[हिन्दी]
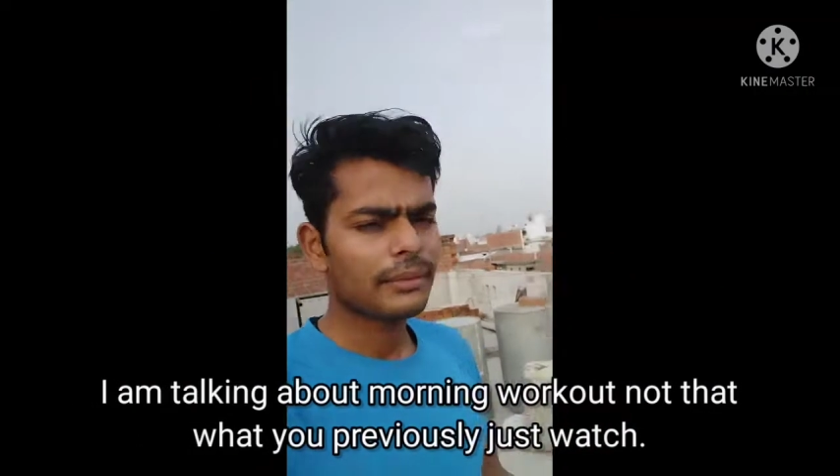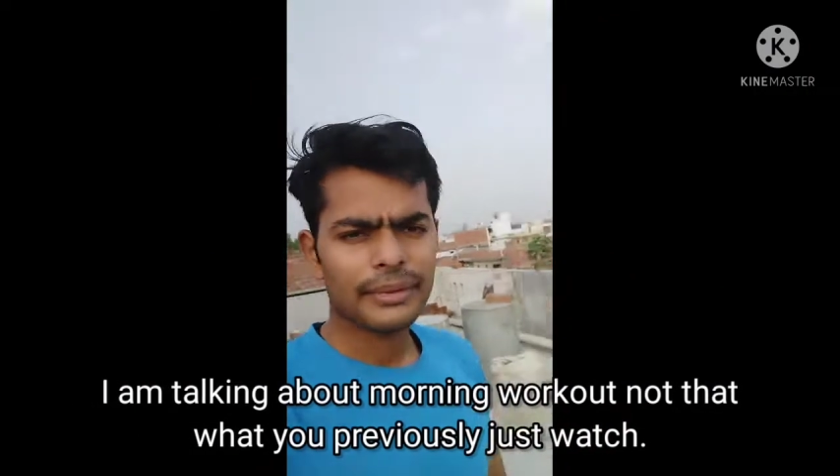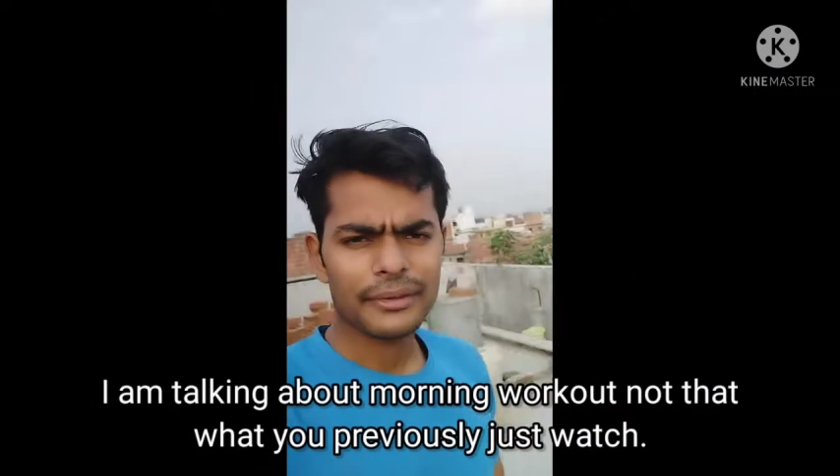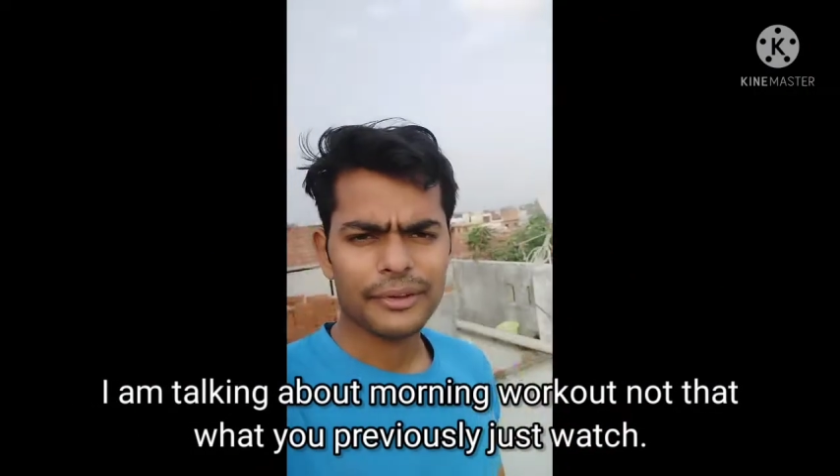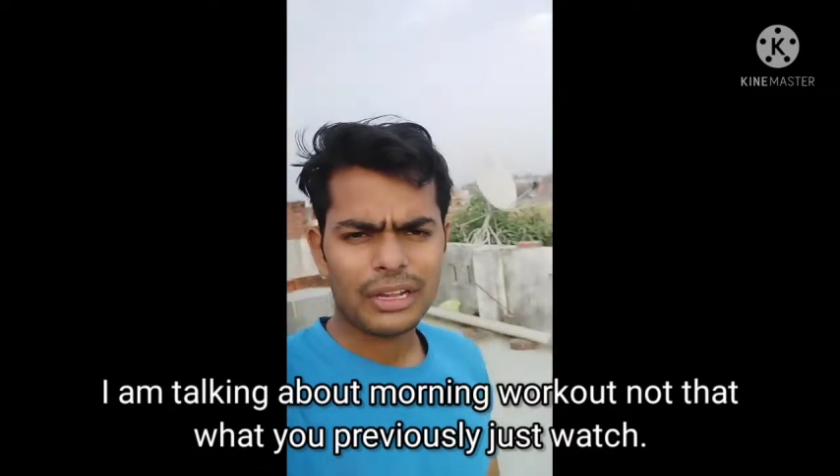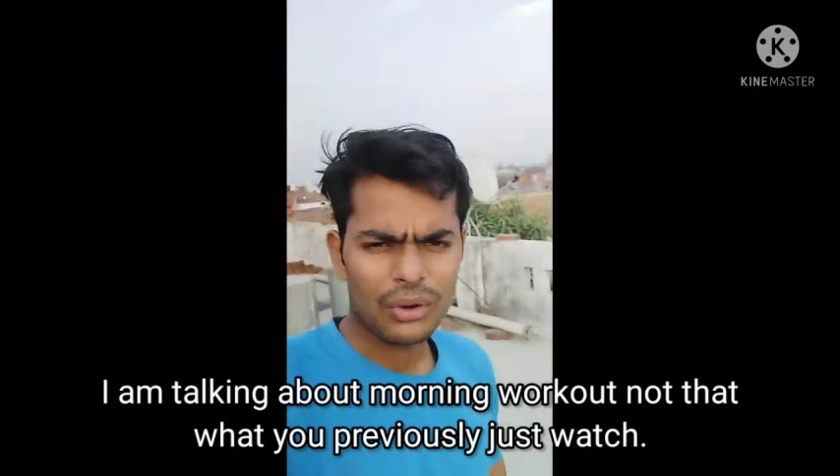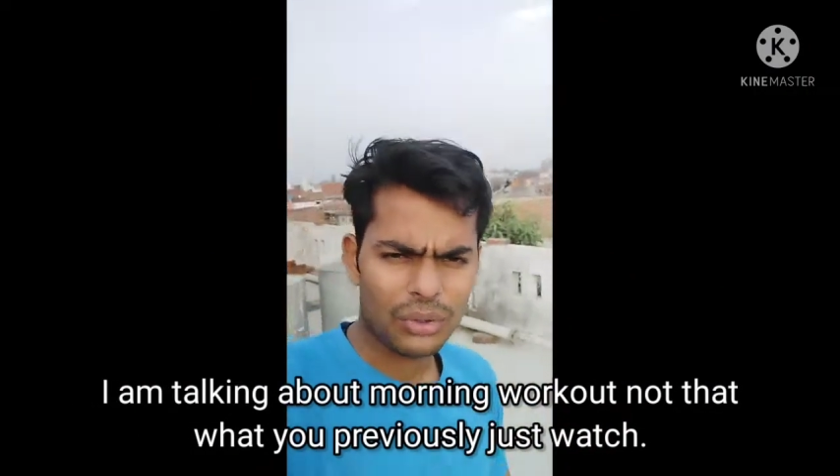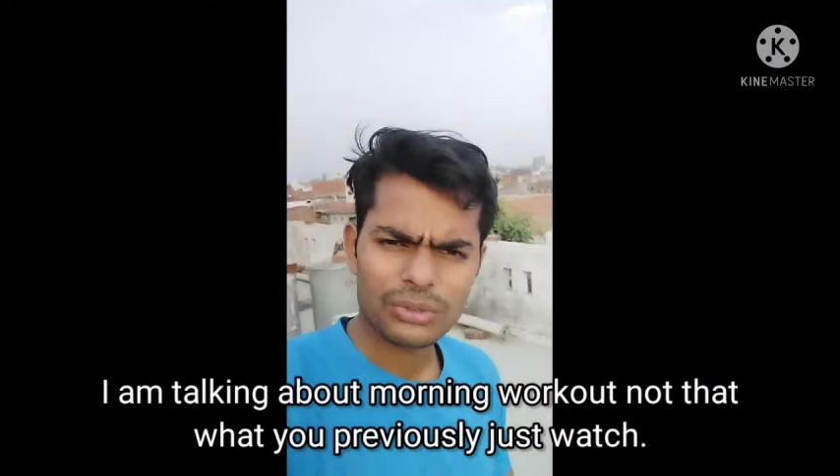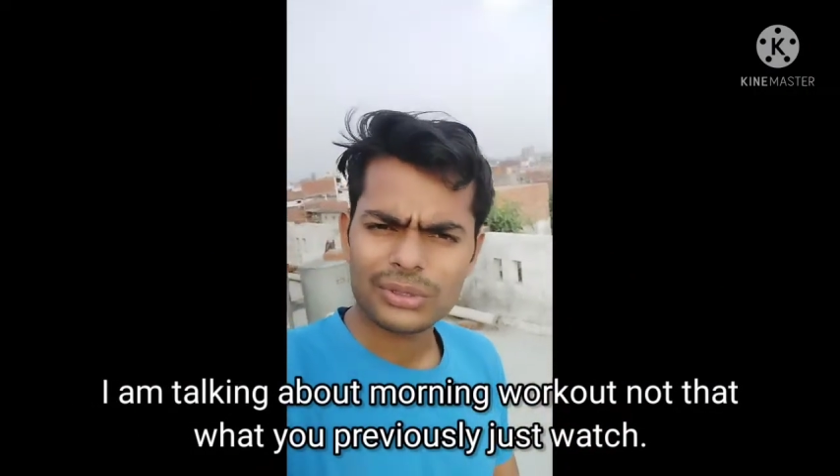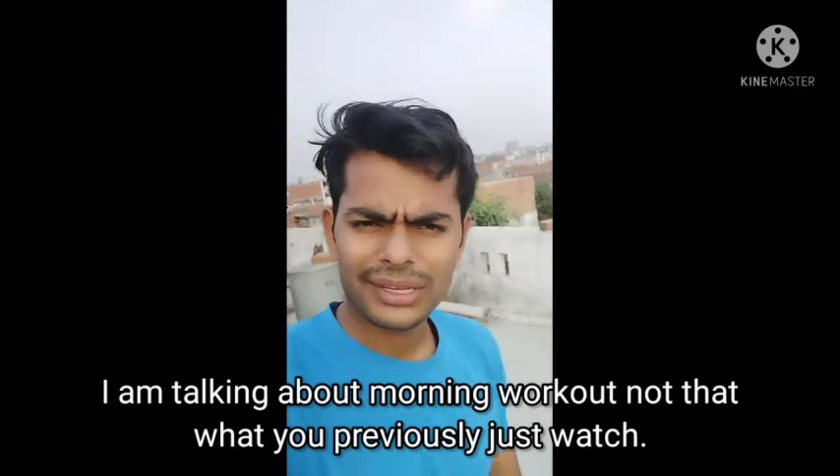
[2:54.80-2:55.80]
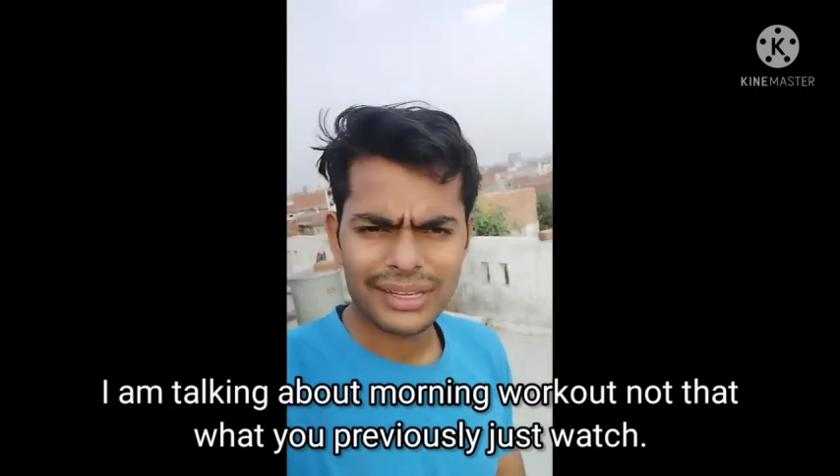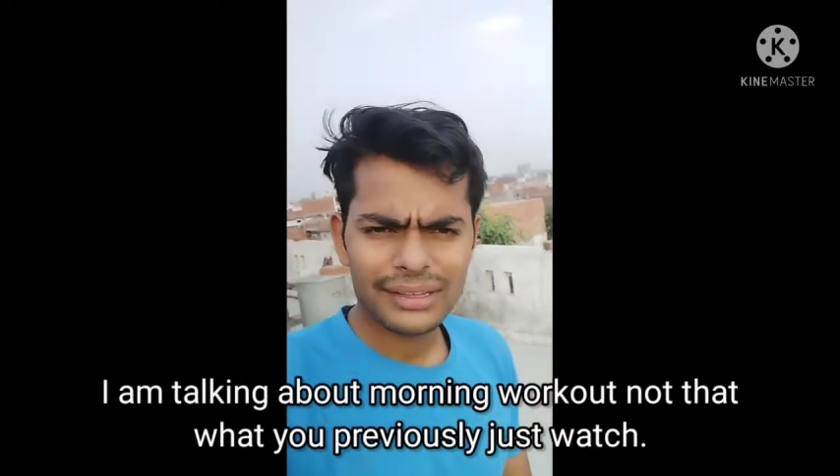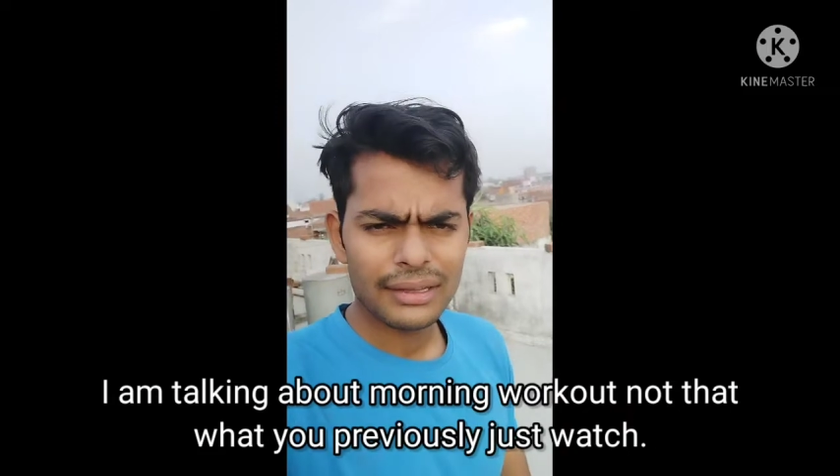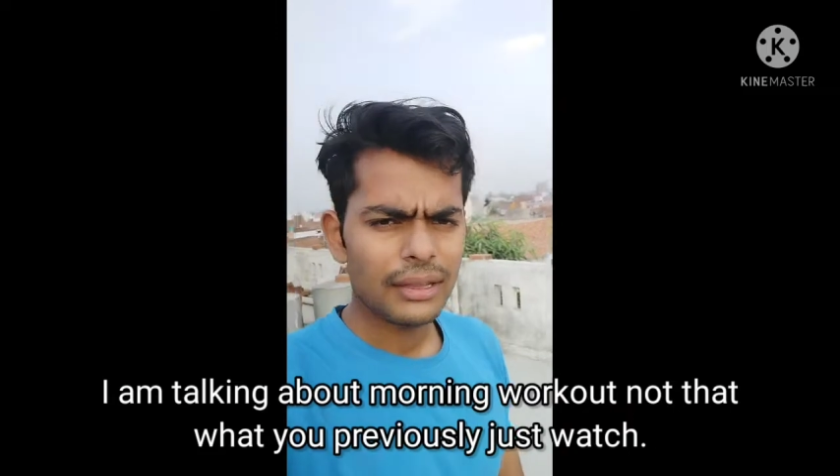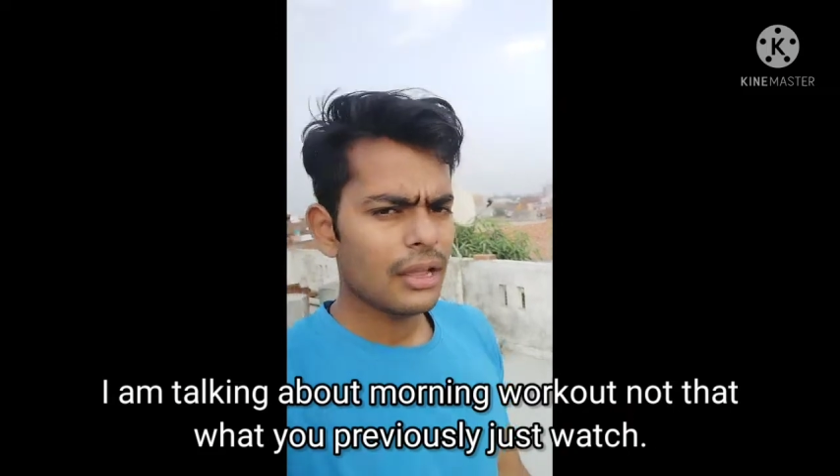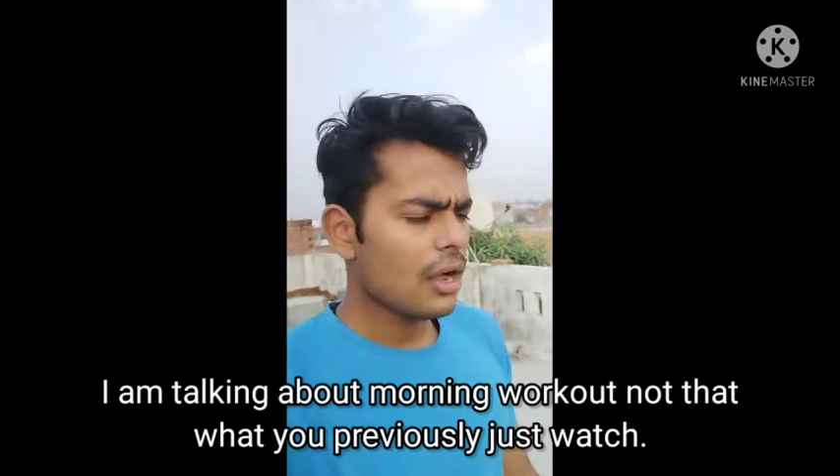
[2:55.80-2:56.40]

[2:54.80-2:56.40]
यहाँ पे वर्कआउट हो चुका है